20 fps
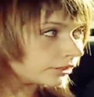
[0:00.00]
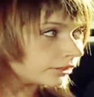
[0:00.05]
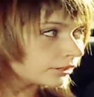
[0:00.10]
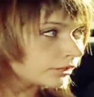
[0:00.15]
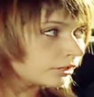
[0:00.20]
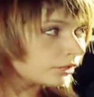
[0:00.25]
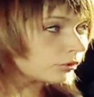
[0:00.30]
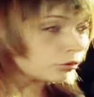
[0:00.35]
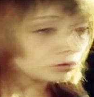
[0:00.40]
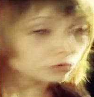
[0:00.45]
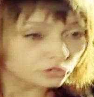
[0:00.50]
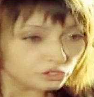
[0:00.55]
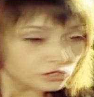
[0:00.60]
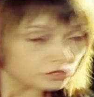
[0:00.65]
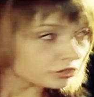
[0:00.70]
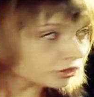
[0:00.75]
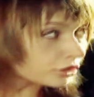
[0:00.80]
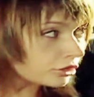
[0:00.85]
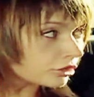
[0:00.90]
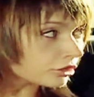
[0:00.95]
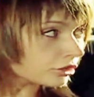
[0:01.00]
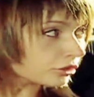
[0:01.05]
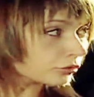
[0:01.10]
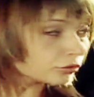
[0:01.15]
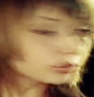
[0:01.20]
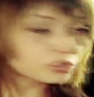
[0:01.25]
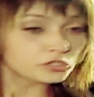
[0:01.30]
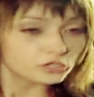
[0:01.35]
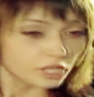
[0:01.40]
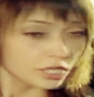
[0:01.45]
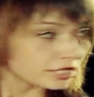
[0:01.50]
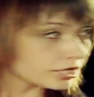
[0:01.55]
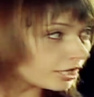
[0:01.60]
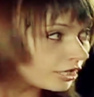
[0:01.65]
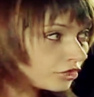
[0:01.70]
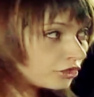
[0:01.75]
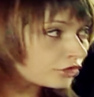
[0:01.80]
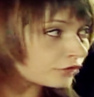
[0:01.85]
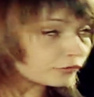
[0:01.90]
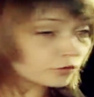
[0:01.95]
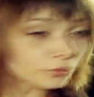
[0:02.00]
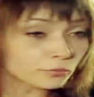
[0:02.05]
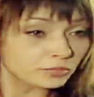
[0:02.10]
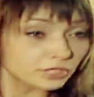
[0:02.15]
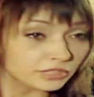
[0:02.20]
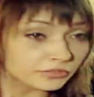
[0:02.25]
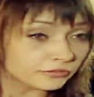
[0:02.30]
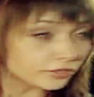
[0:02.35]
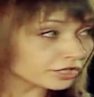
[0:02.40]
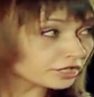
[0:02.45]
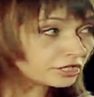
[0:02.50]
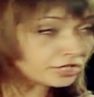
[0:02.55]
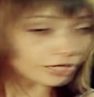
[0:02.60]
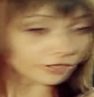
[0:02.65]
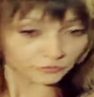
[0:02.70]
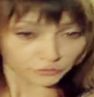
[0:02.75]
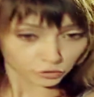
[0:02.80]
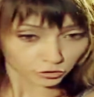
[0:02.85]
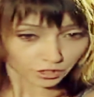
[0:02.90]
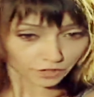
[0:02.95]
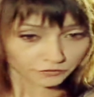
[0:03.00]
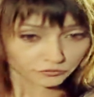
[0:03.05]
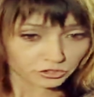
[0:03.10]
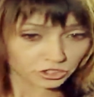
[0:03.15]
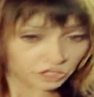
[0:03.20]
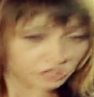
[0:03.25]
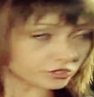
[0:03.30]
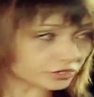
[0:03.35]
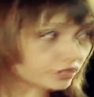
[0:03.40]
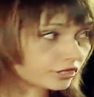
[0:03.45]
Правда. Он искренний, он настоящий, в нем нет вранья, все как в жизни.